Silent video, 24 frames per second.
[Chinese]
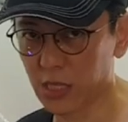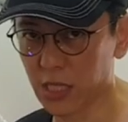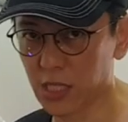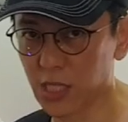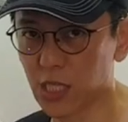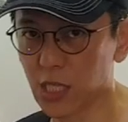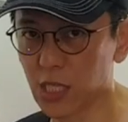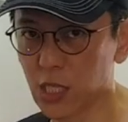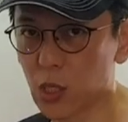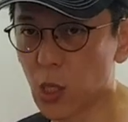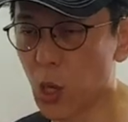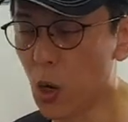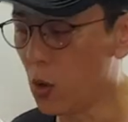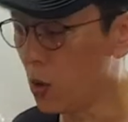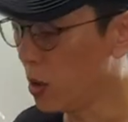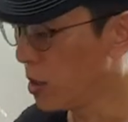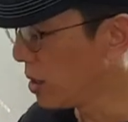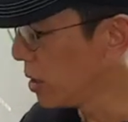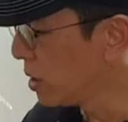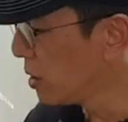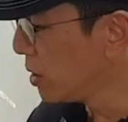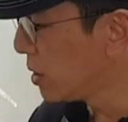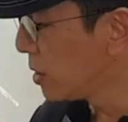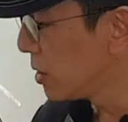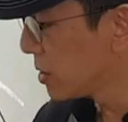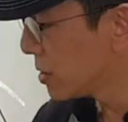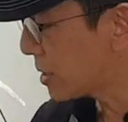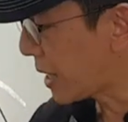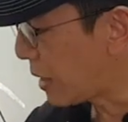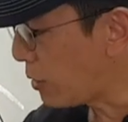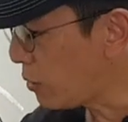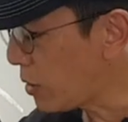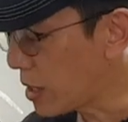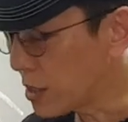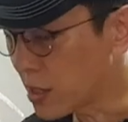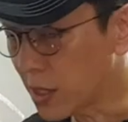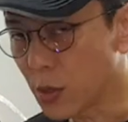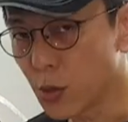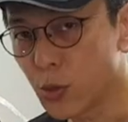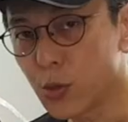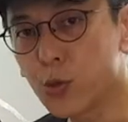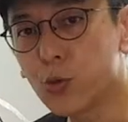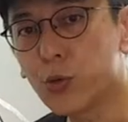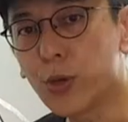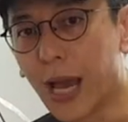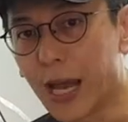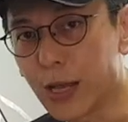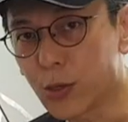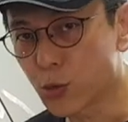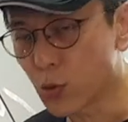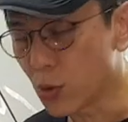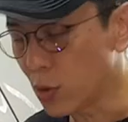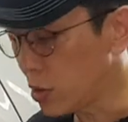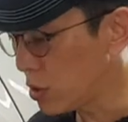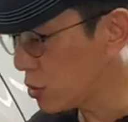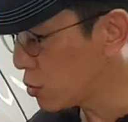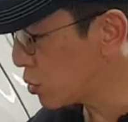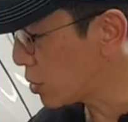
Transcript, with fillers: 整机构。弹簧的预压缩